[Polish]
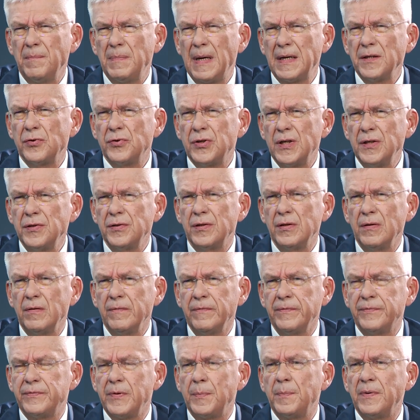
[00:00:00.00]
bardzo
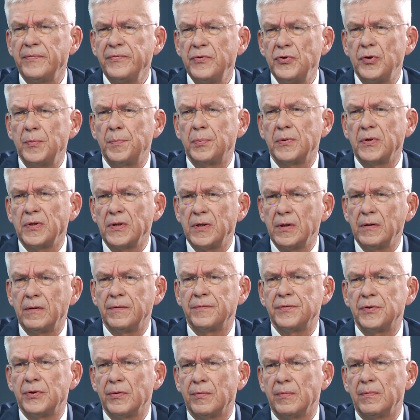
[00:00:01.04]
często wypowiedzi
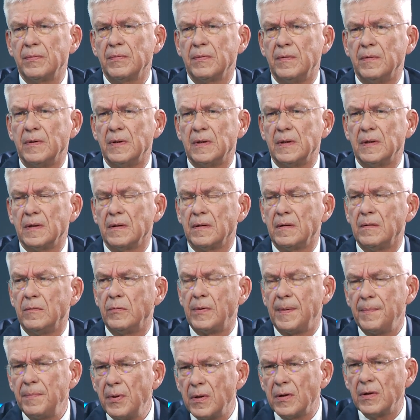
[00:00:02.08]
polityków są e,
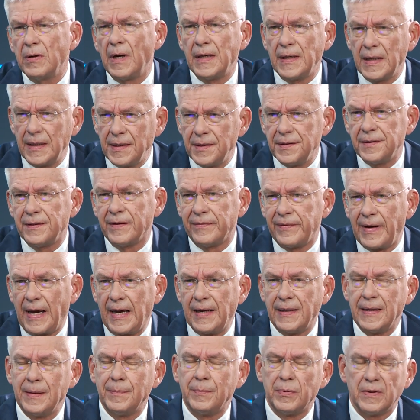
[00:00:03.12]
głęboko
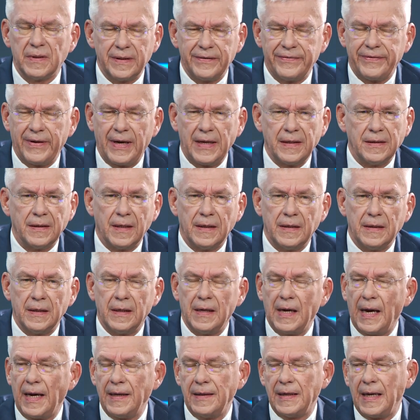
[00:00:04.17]
analizowane,
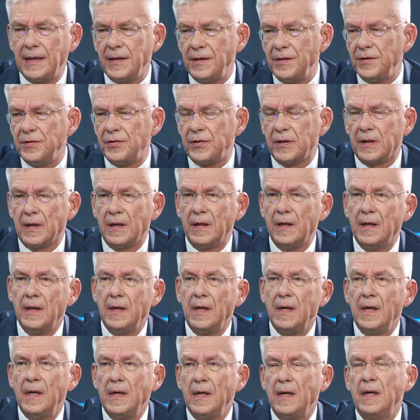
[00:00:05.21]
poddawane analizie,
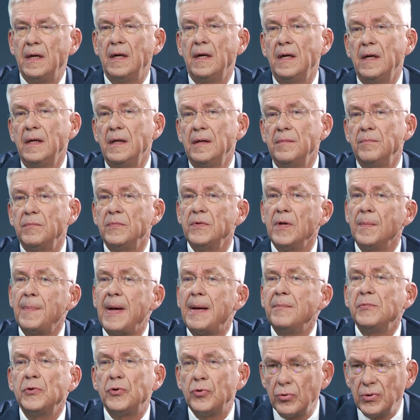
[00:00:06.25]
E, to
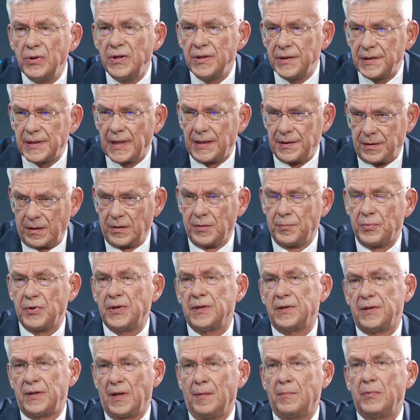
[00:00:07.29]
mamy trudny sezon
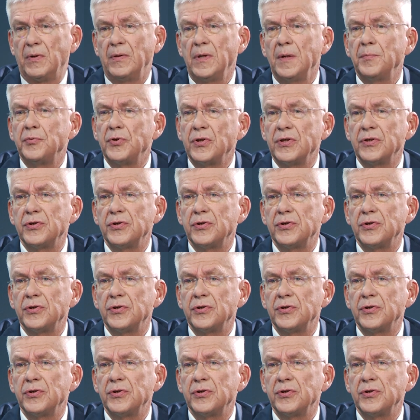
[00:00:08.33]
przed sobą. No